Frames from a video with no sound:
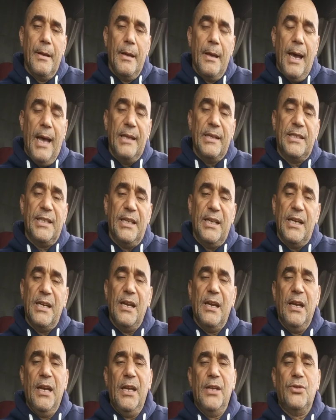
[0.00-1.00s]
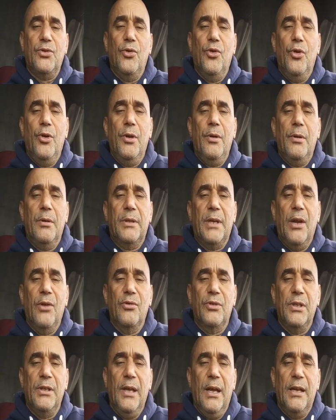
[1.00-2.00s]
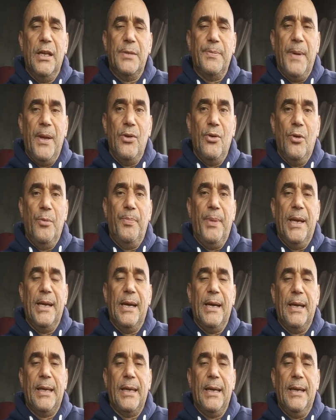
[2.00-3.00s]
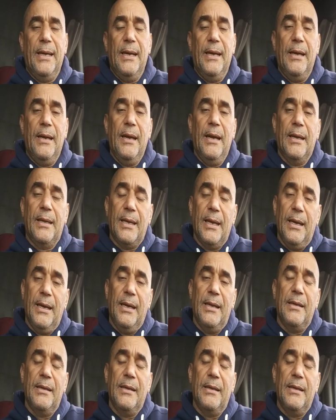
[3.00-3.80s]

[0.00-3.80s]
a decir en inglés hoy, traducida al español, para que el que le